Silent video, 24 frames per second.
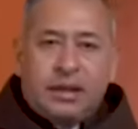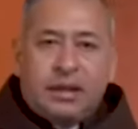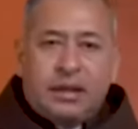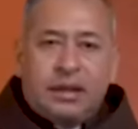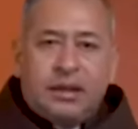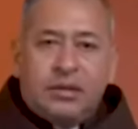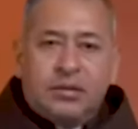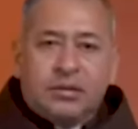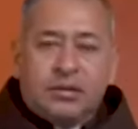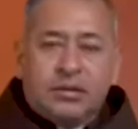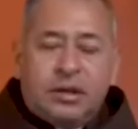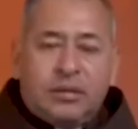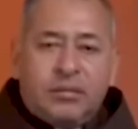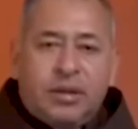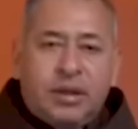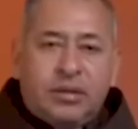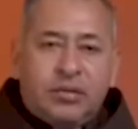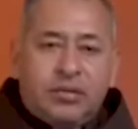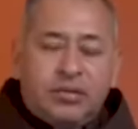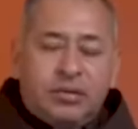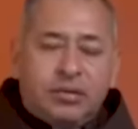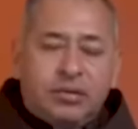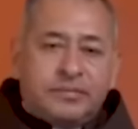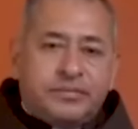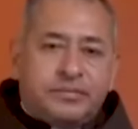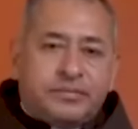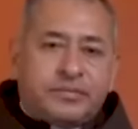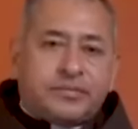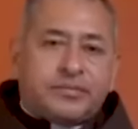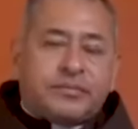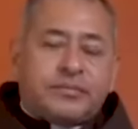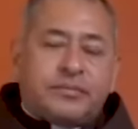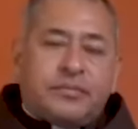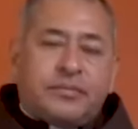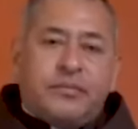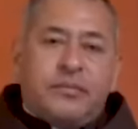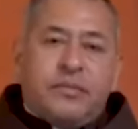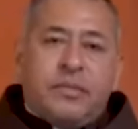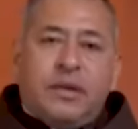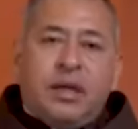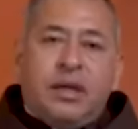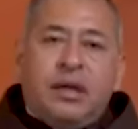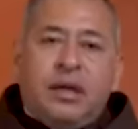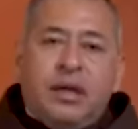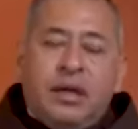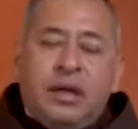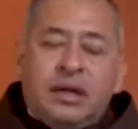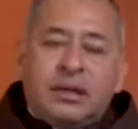Queridos hermanos,
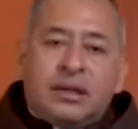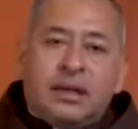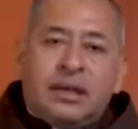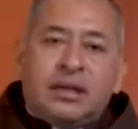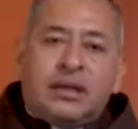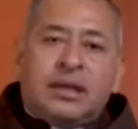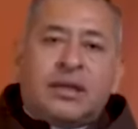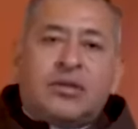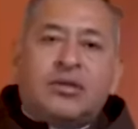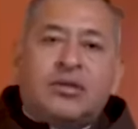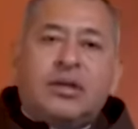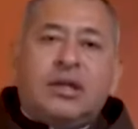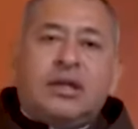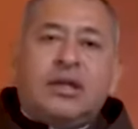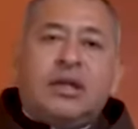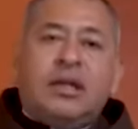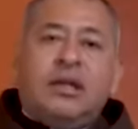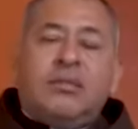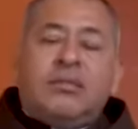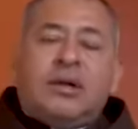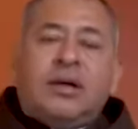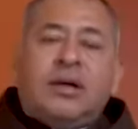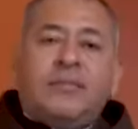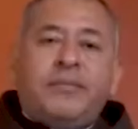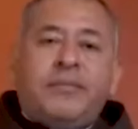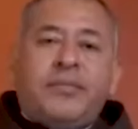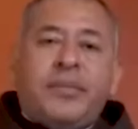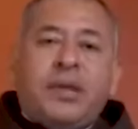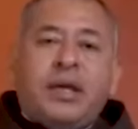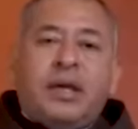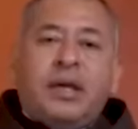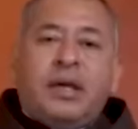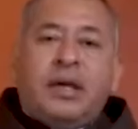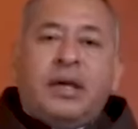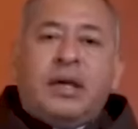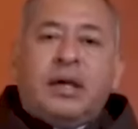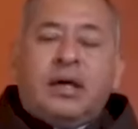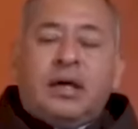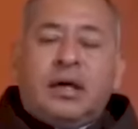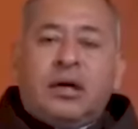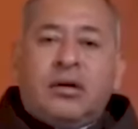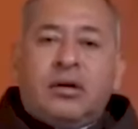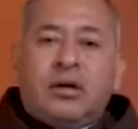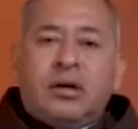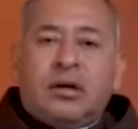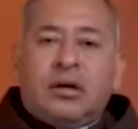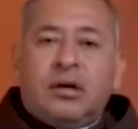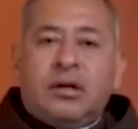Santa Rosa de Lima
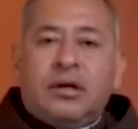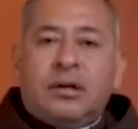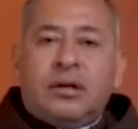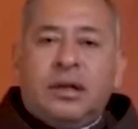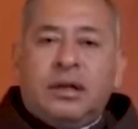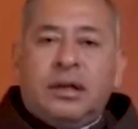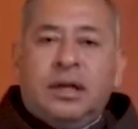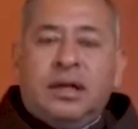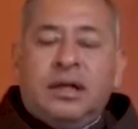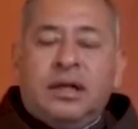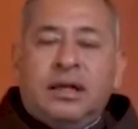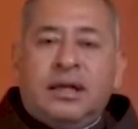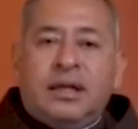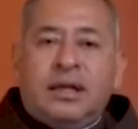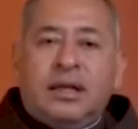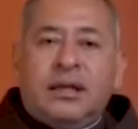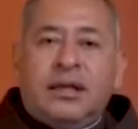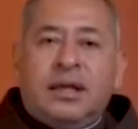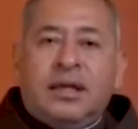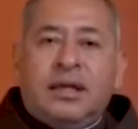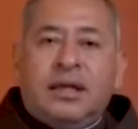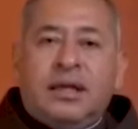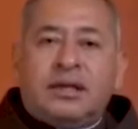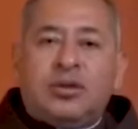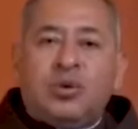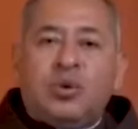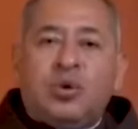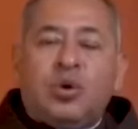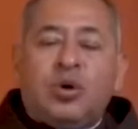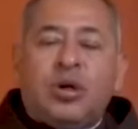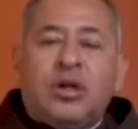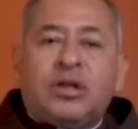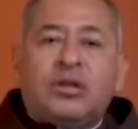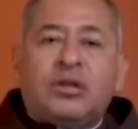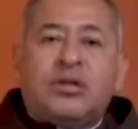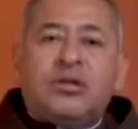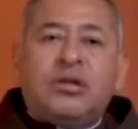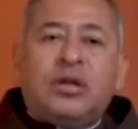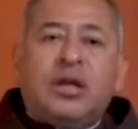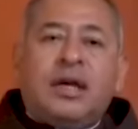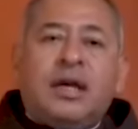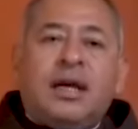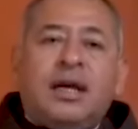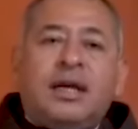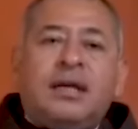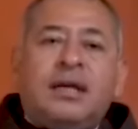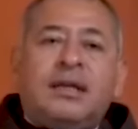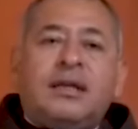eh, él tenía su
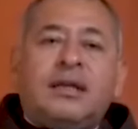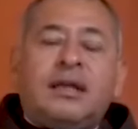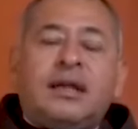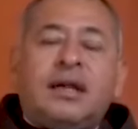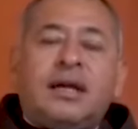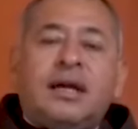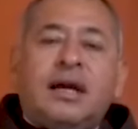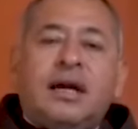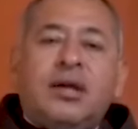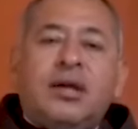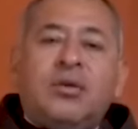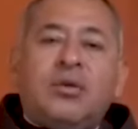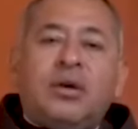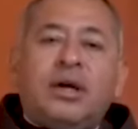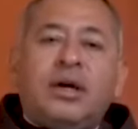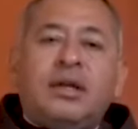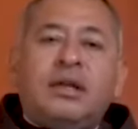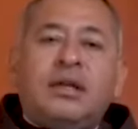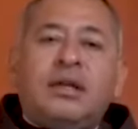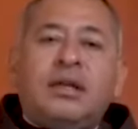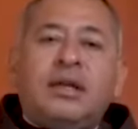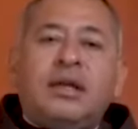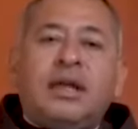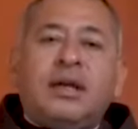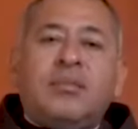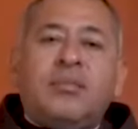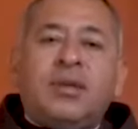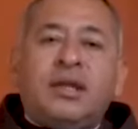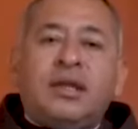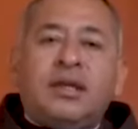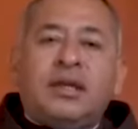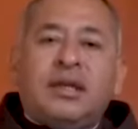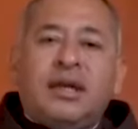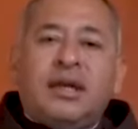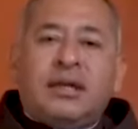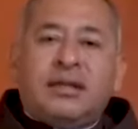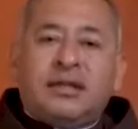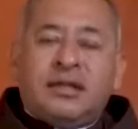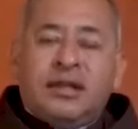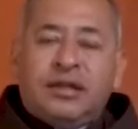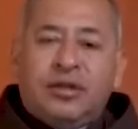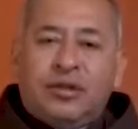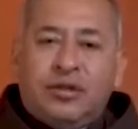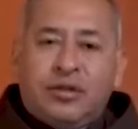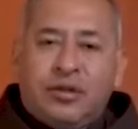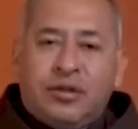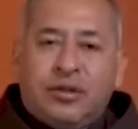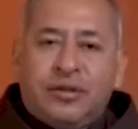corazón entregado enteramente al
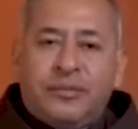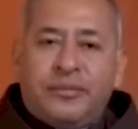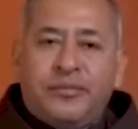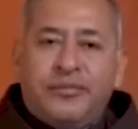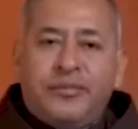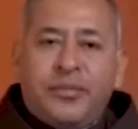Señor.